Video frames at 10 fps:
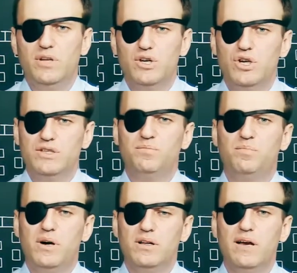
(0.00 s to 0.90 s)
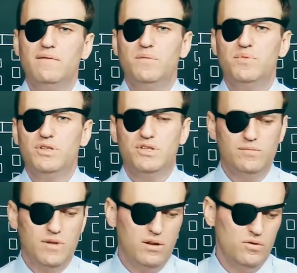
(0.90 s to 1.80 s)
начать им по голове бить этим
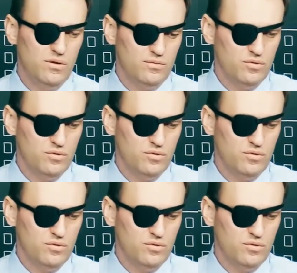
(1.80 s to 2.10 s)
налогом,